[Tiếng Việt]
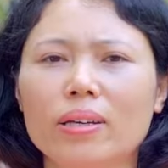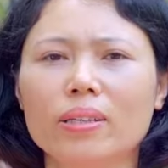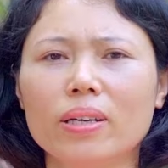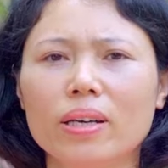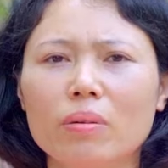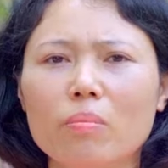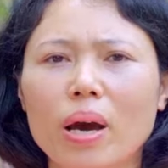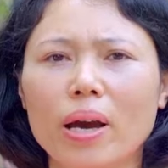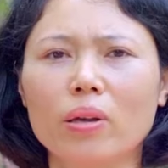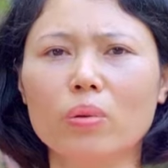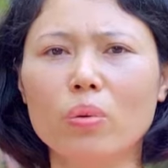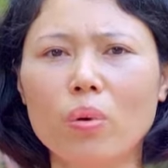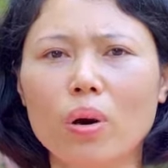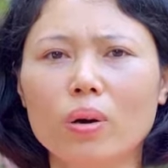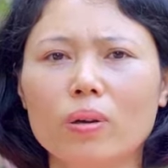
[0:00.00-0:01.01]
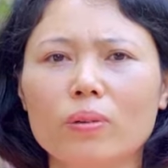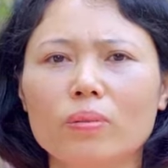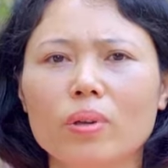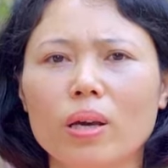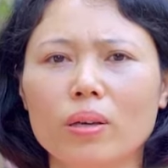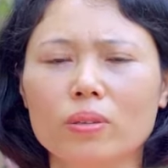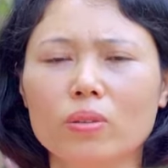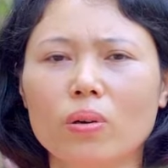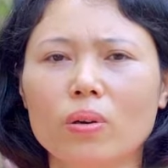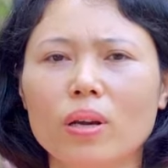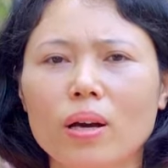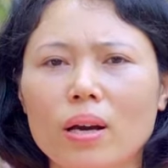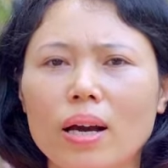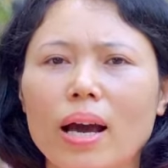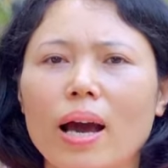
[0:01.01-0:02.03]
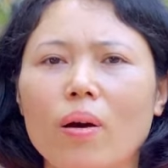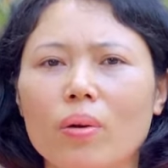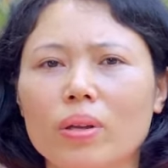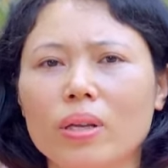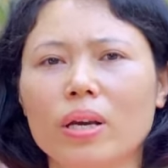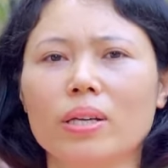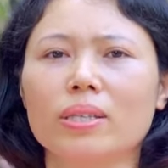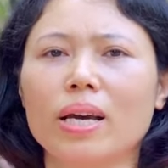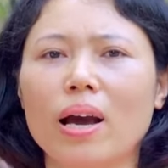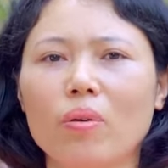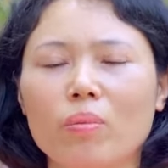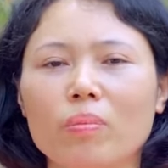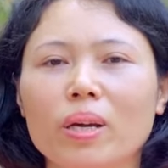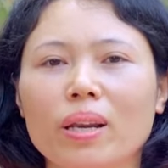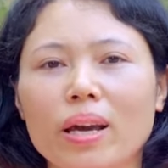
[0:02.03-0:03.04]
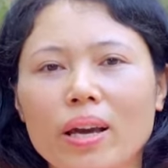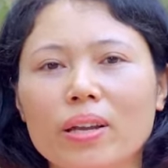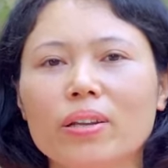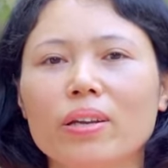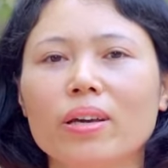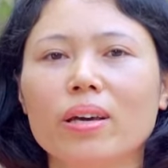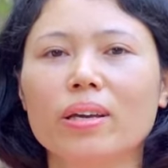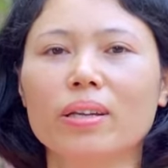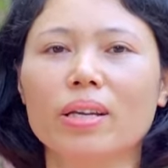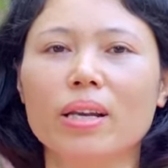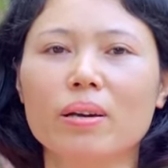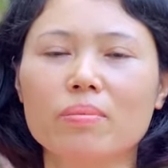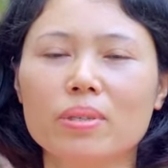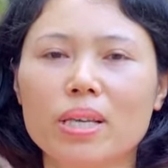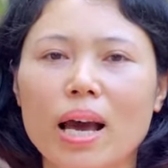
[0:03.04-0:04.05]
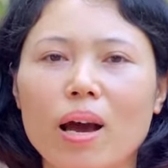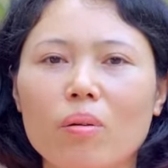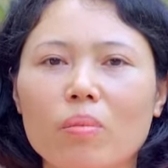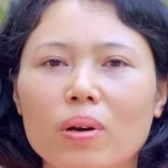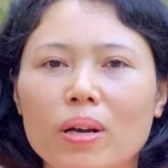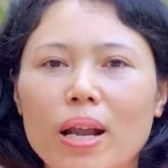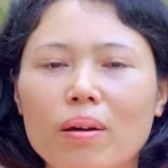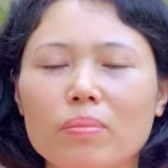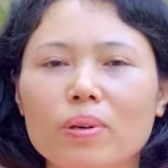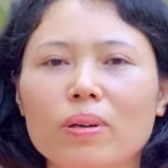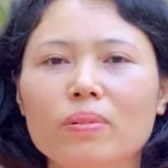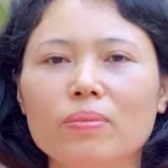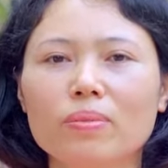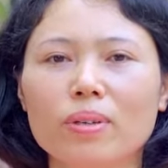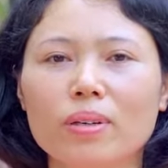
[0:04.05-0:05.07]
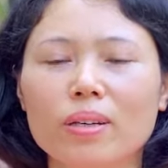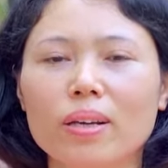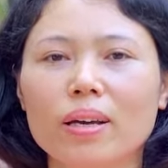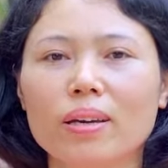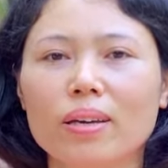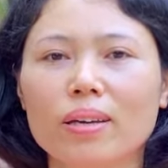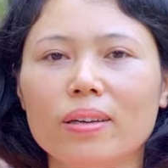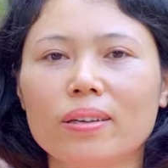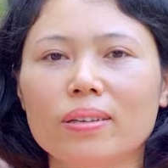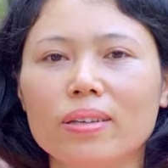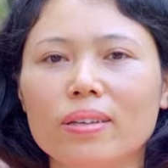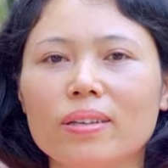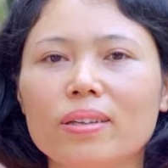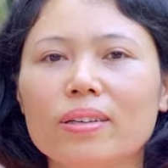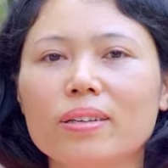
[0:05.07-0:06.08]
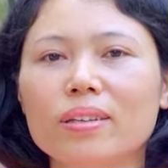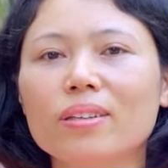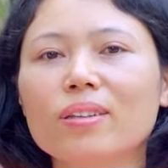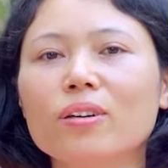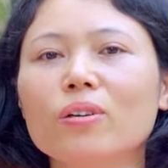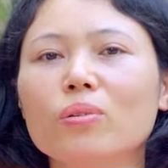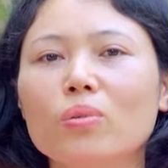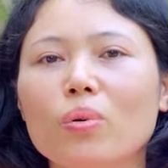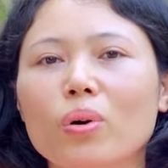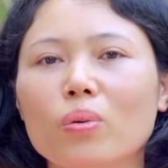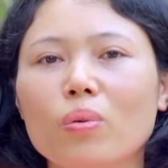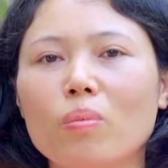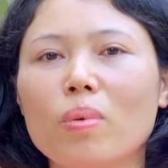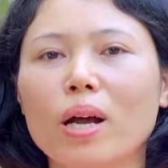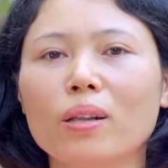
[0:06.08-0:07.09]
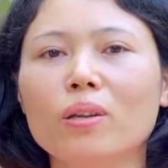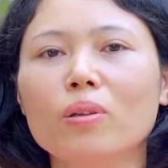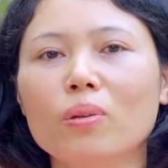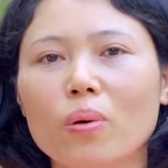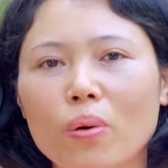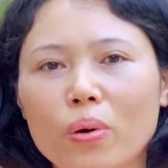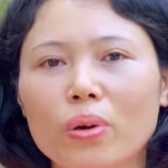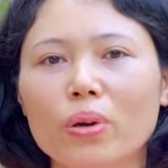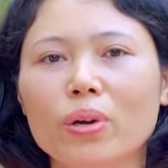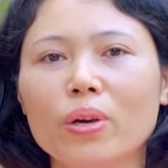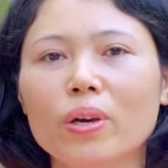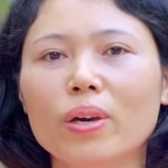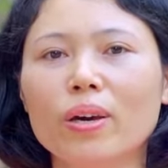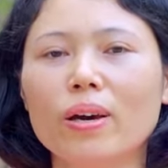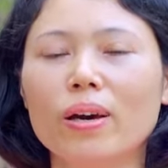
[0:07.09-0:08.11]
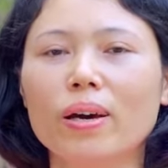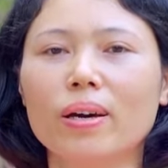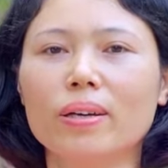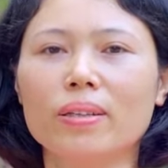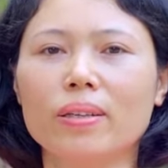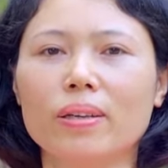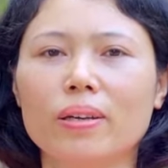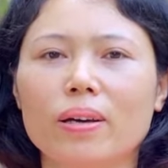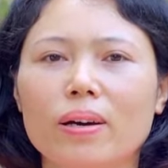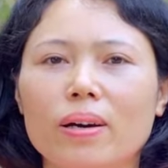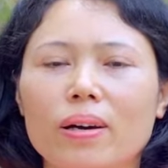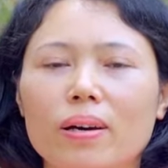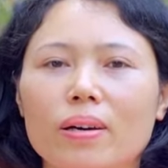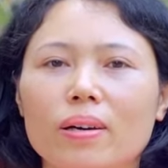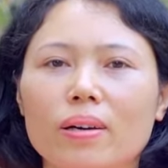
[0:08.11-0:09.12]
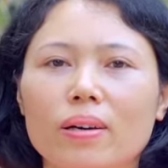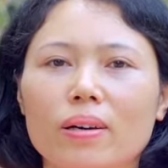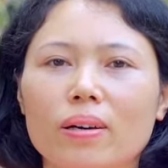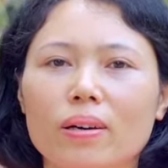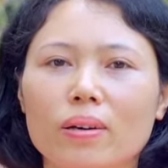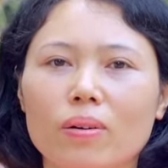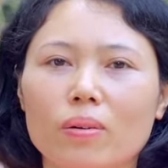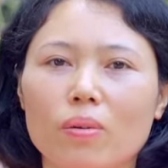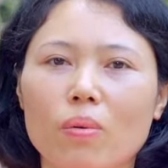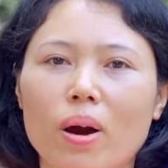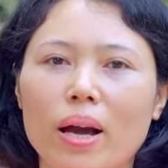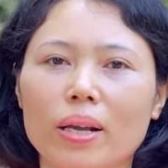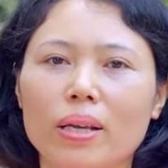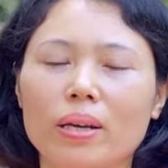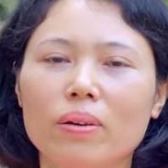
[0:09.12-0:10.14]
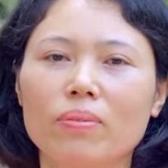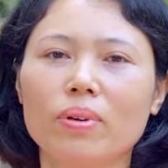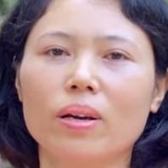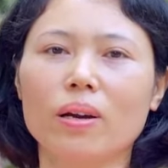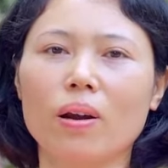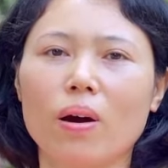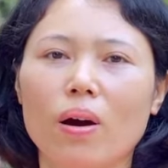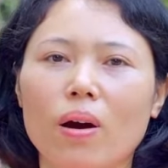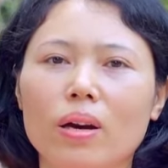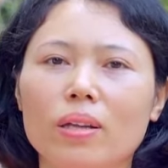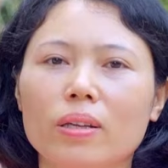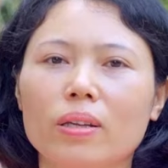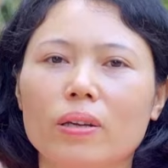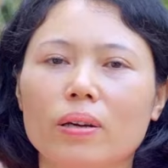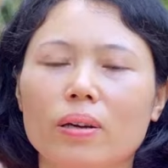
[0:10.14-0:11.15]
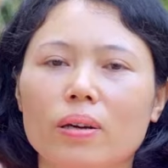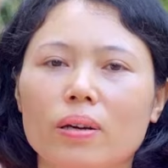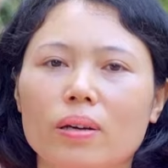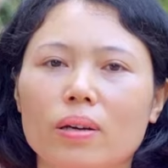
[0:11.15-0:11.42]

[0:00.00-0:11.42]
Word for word: những cái bài thuốc để cho nâng cao cái thể trạng của mình lên để làm sao mà đáp ứng với lại cái cái cái cái lứa tuổi của bản thân tôi thì ờ, qua những cái việc đó thì